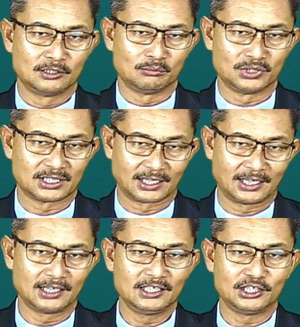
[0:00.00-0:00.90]

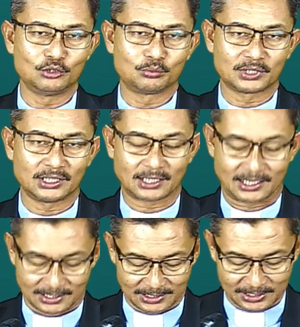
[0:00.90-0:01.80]
menjalani hidup
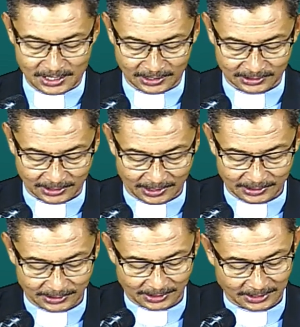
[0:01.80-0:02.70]
kita yang
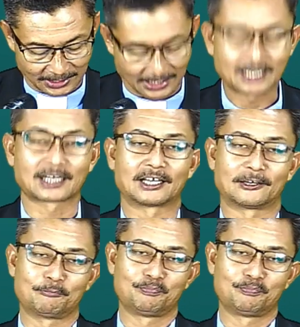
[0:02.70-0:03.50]
tak terkalahkan.